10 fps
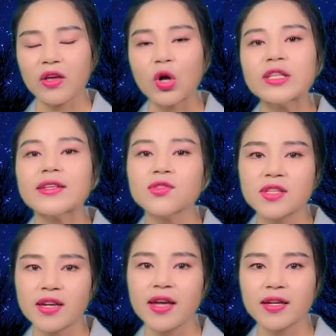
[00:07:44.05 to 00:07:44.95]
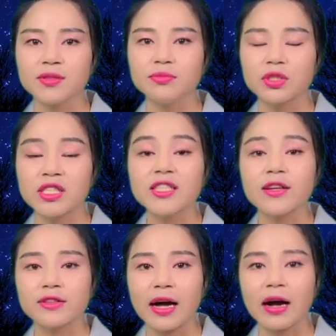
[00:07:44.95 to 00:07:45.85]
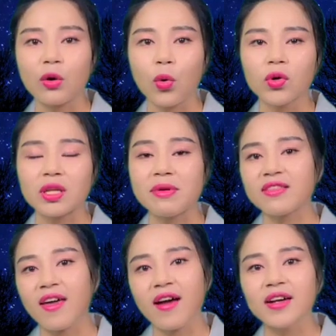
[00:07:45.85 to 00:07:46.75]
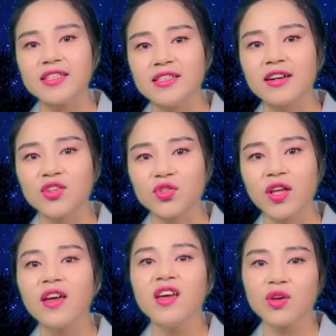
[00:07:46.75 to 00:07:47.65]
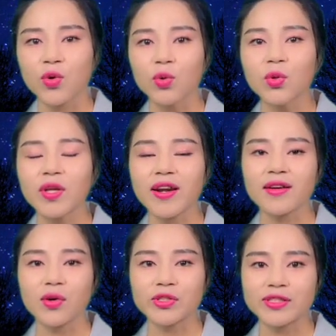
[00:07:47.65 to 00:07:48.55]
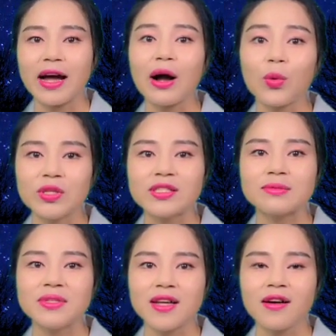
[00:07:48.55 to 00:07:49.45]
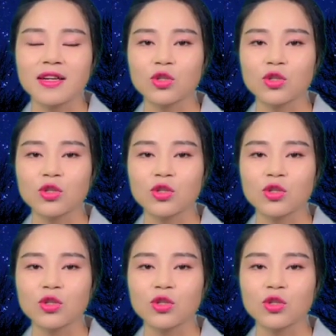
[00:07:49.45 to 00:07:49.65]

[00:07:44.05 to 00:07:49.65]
15살에 금, 근위대를 나가고 그 다음에 대학 2학년 때 교도대라는 것을 나가고 있습니다.